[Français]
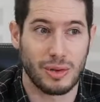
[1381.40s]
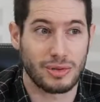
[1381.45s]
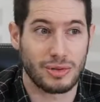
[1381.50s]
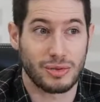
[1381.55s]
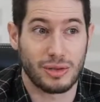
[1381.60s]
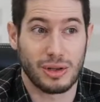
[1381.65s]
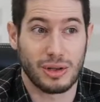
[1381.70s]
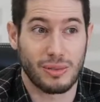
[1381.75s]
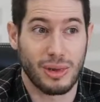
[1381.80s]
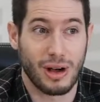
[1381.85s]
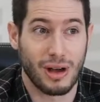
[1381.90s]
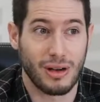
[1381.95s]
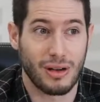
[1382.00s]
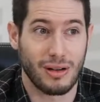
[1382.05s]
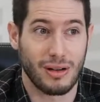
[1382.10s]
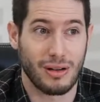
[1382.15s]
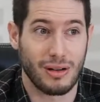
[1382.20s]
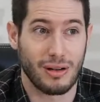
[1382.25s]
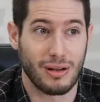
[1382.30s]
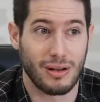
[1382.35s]
parce qu'on n'est pas
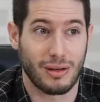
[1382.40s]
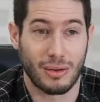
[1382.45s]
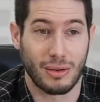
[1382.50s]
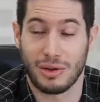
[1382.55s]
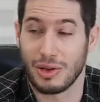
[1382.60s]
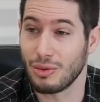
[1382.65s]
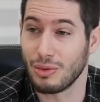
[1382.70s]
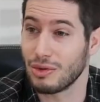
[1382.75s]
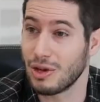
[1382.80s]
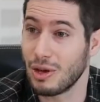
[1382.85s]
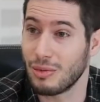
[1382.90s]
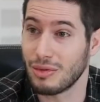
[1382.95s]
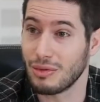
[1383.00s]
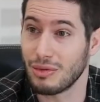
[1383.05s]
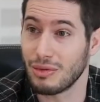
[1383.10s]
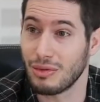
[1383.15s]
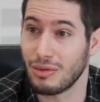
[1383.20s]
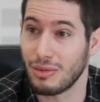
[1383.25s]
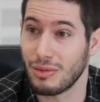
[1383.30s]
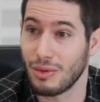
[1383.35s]
euh, qu'on est comptable
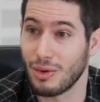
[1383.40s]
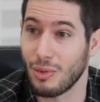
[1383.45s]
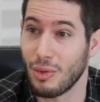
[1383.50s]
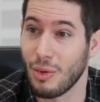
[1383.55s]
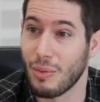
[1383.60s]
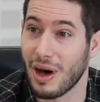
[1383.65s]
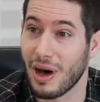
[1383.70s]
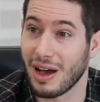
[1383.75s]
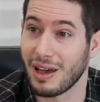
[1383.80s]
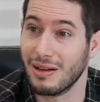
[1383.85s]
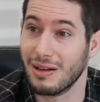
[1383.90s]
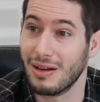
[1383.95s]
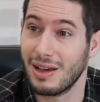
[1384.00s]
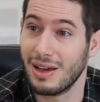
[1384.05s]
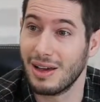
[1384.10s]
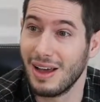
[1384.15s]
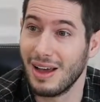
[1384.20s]
qu'on. Qu essayer de pas se